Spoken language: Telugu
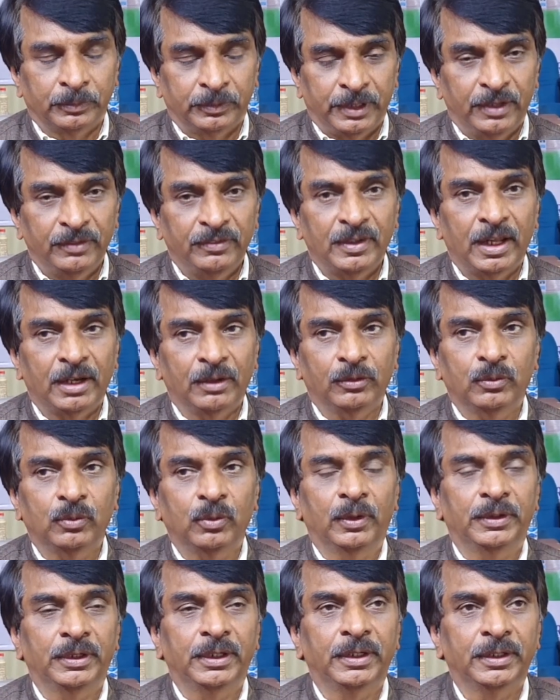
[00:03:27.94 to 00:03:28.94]
దేశాలకు
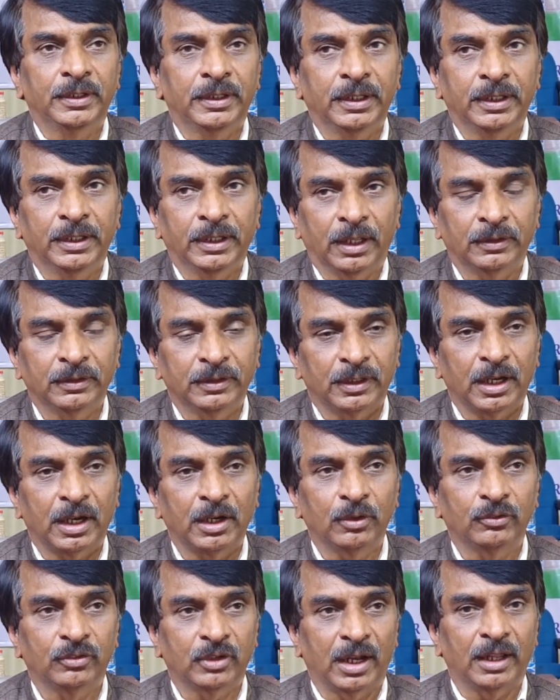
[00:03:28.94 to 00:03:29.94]
అన్నిటికీ
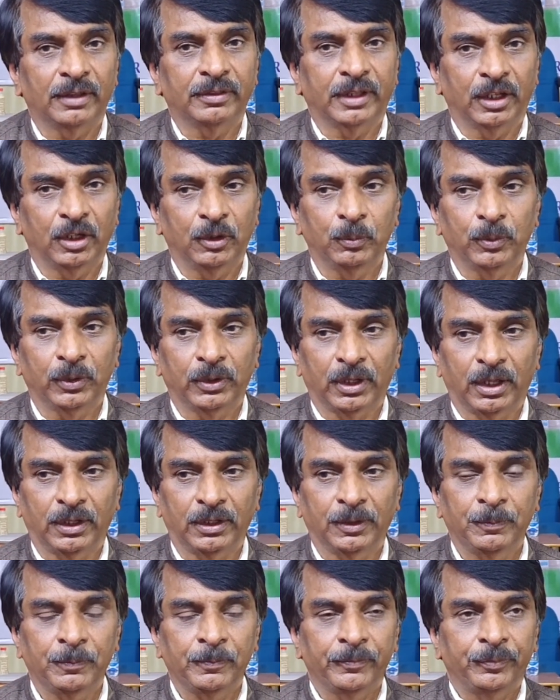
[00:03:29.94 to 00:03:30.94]
అంతరాలు చాలా
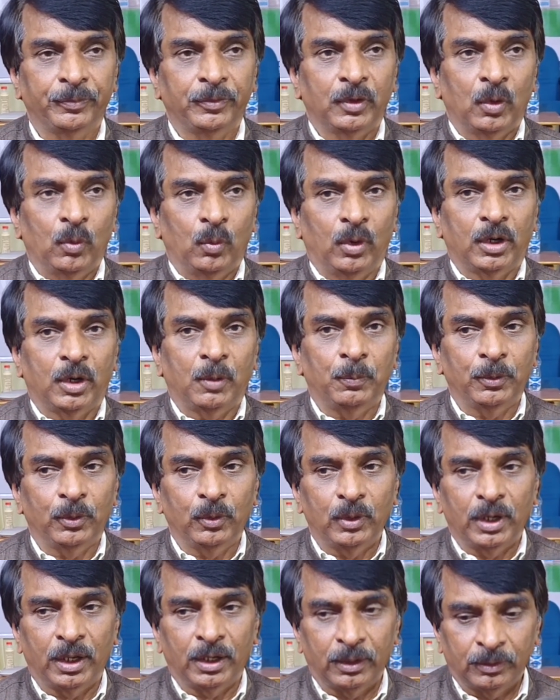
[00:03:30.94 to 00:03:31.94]
తగ్గిపోయాయి
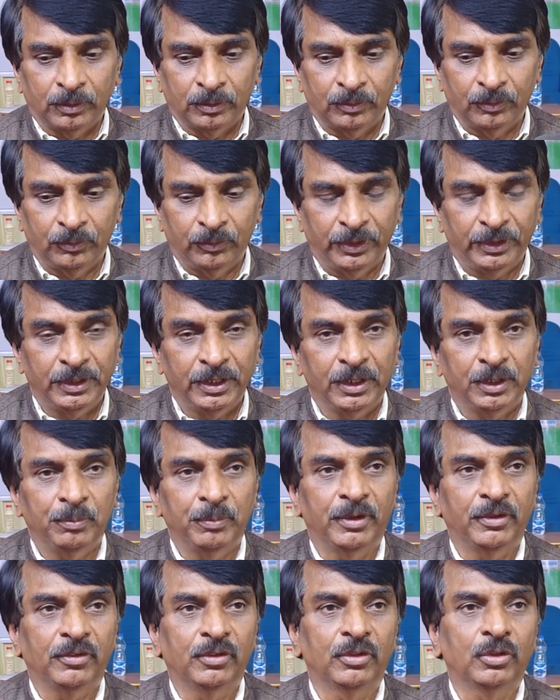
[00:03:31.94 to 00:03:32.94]
ఒకప్పుడున్న వెటనరీ
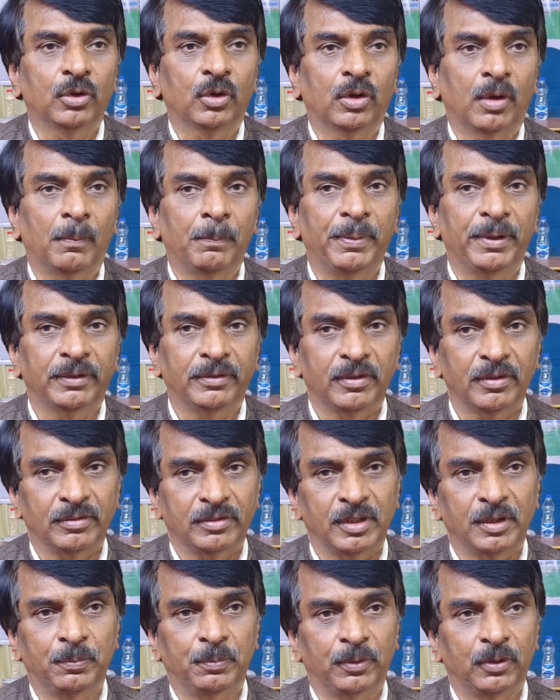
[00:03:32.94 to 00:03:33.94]
మెడిసిన్తో కంపేర్
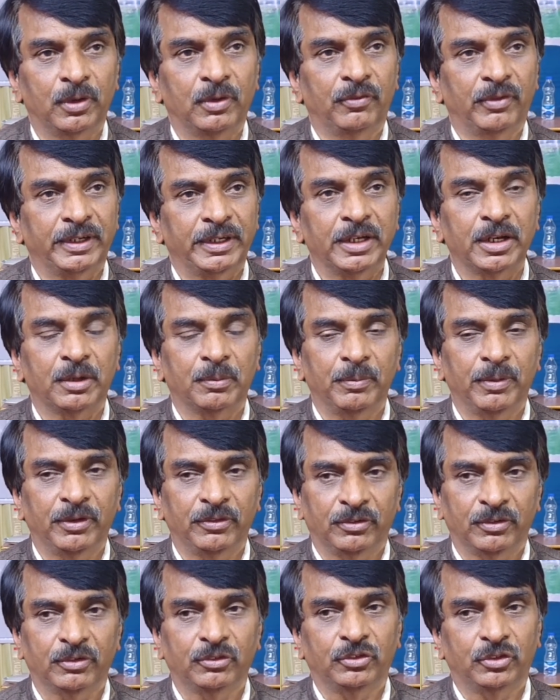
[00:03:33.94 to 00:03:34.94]
చేస్తే ఇప్పుడున్న వెటనరీ
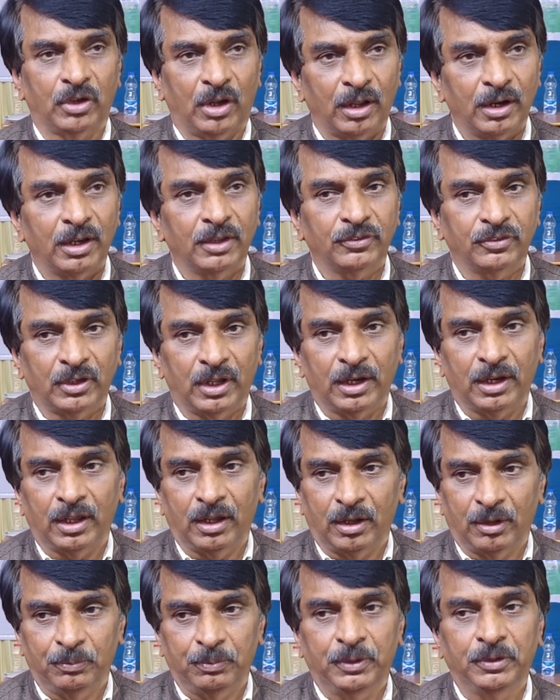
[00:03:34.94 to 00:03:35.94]
మెడిసిన్ చాలా చాలా
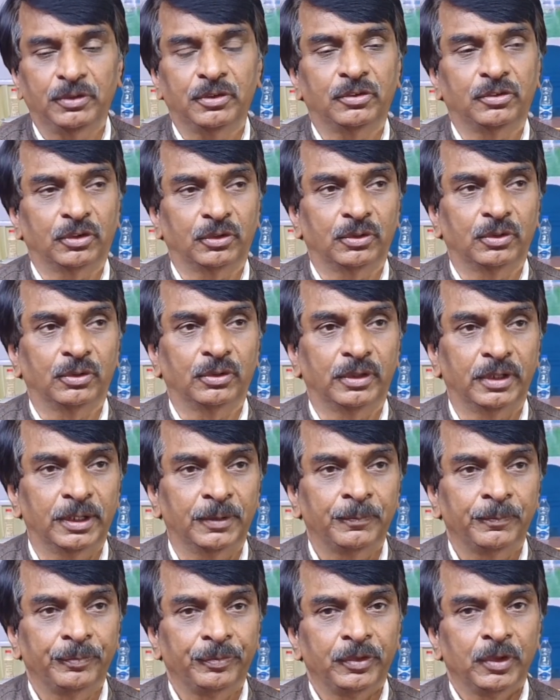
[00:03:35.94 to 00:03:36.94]
అభివృద్ధి చెందింది
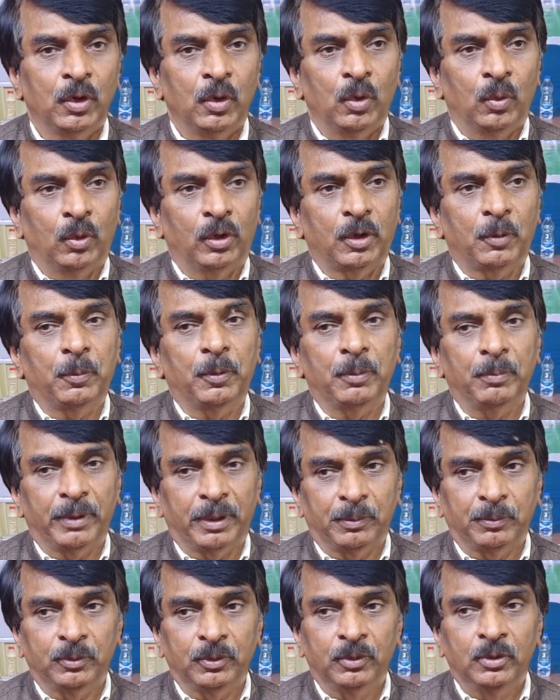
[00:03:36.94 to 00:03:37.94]
ఒకప్పుడు
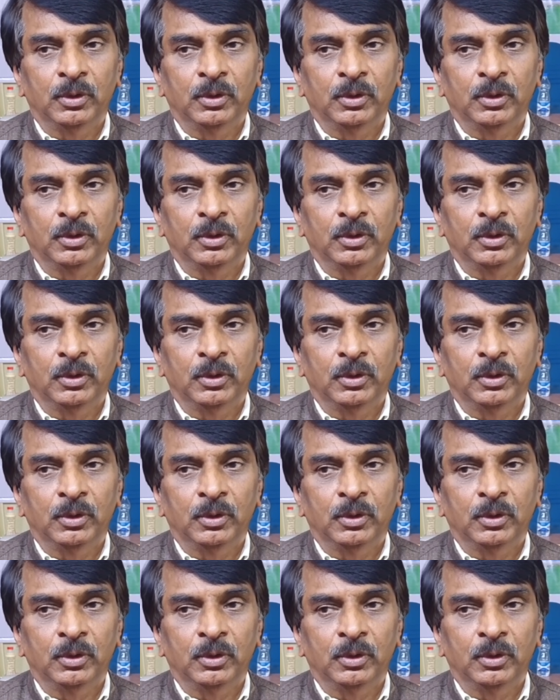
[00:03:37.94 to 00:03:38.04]
మనము